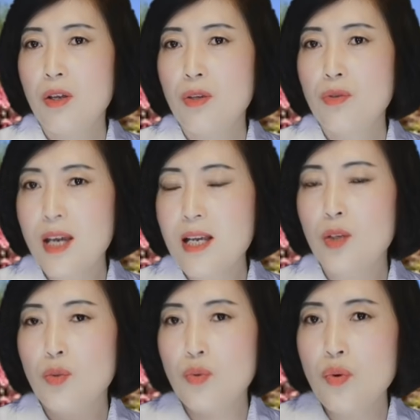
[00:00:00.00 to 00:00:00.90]
所以
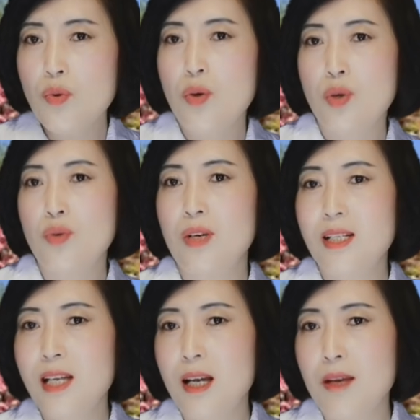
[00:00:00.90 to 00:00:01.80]
如果说
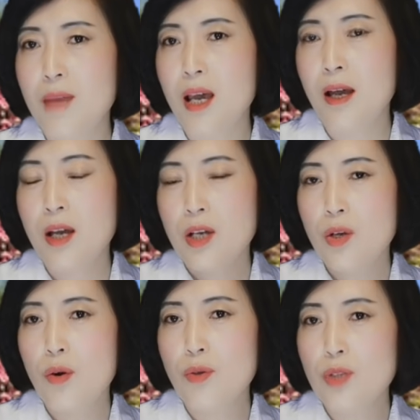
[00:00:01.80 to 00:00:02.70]
这里面
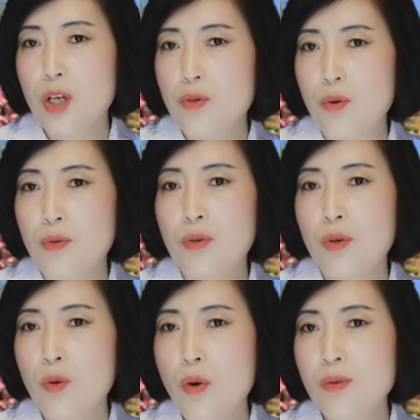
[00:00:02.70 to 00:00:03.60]
有这种
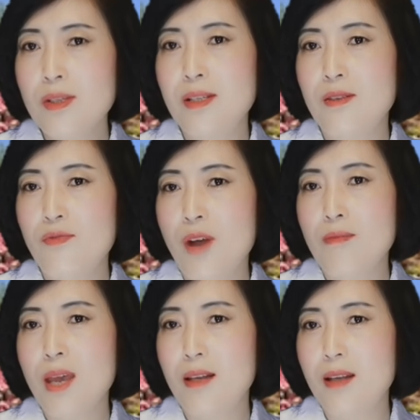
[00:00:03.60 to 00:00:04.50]
工资方
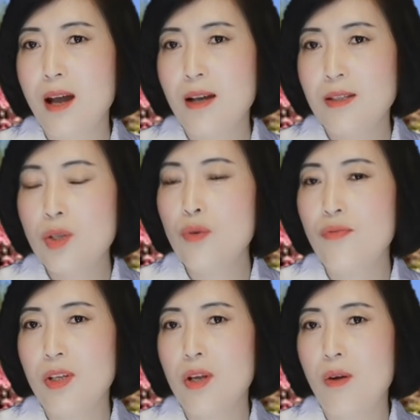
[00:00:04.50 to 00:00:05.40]
面的纠
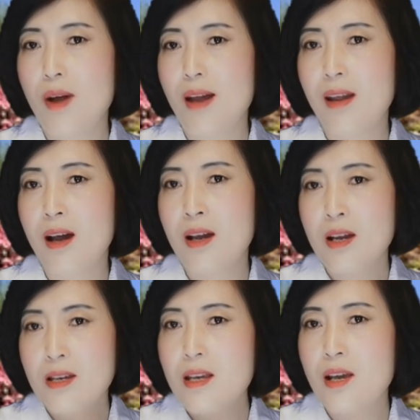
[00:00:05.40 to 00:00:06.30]
纷的话呢，
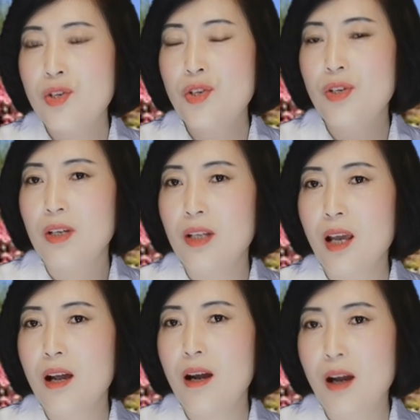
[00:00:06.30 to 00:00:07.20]
也是
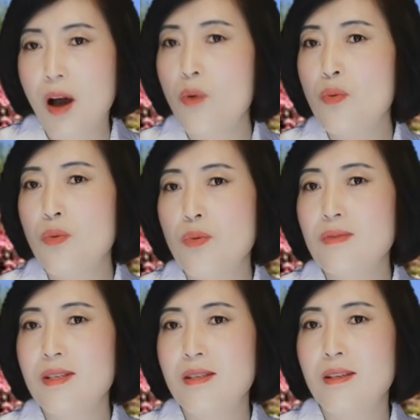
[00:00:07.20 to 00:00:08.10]
那个劳务
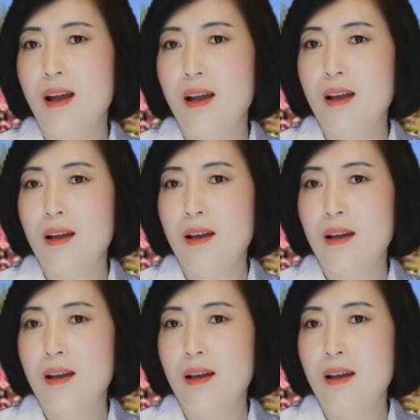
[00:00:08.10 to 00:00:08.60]
公司。